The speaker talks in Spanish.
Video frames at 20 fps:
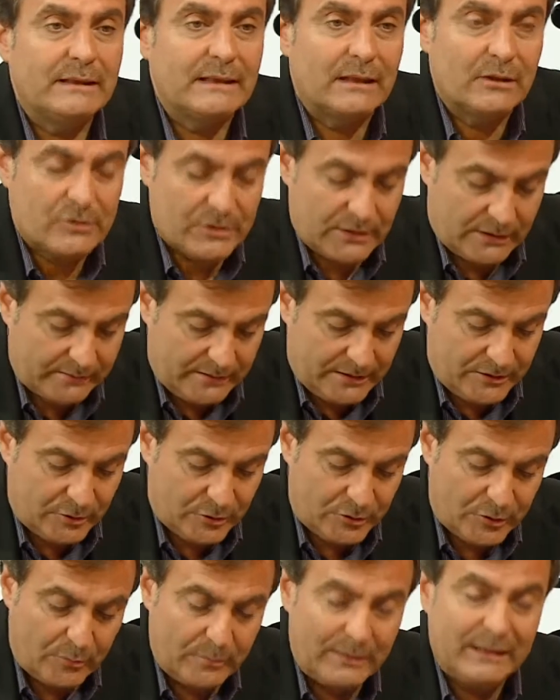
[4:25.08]
los
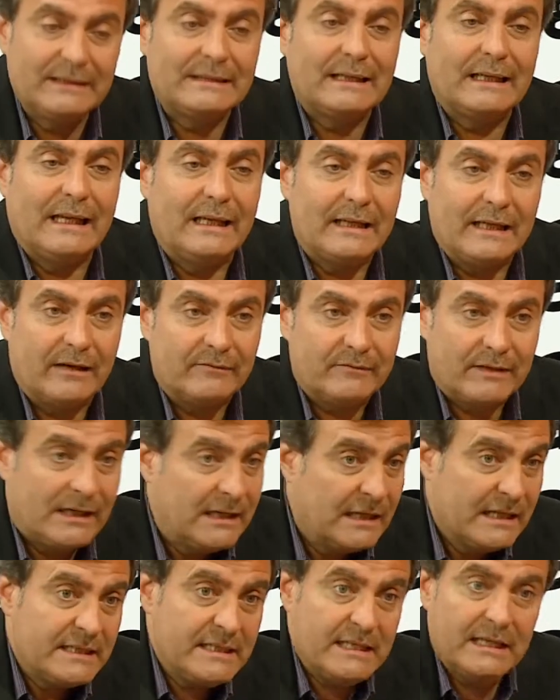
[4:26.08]
servicios, se aumenta la nafta,
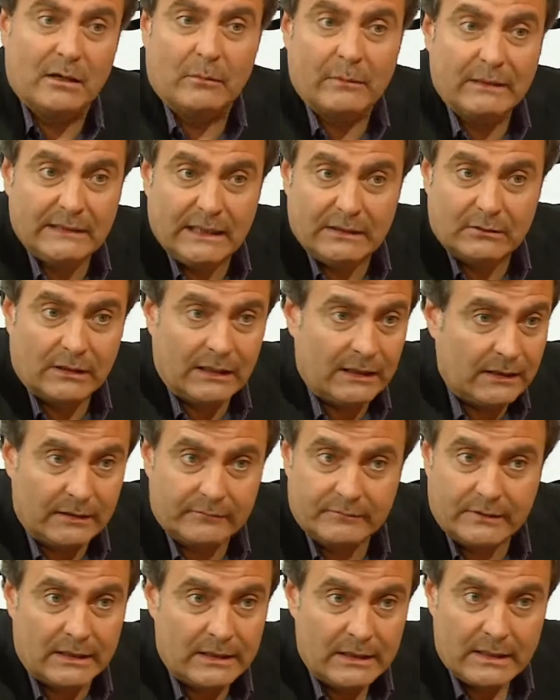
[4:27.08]
sigue aumentando la
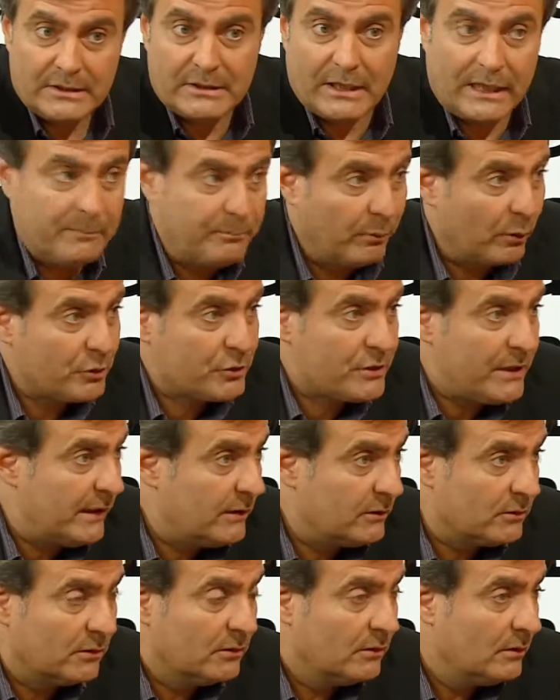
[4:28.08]
nafta,
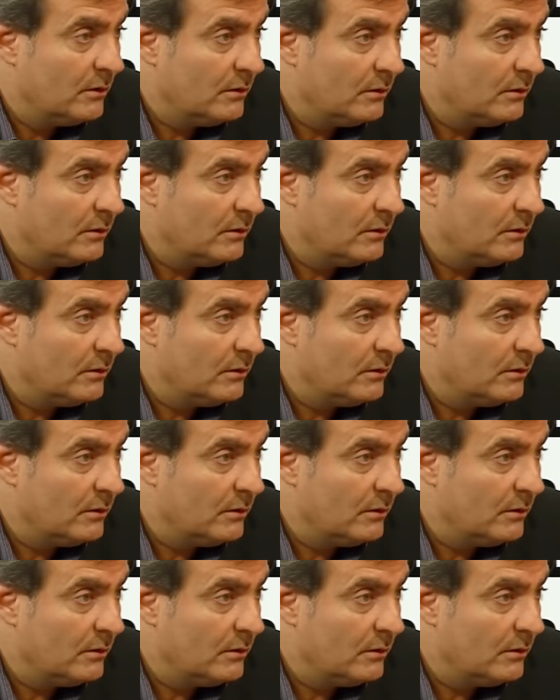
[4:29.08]
6%. por